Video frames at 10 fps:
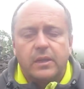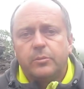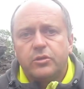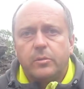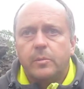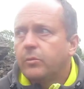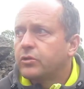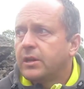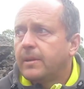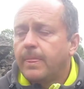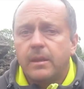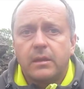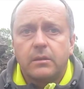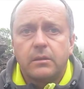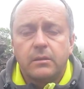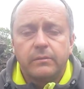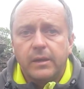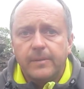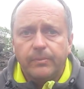nad poziomem morza na Teneryfie.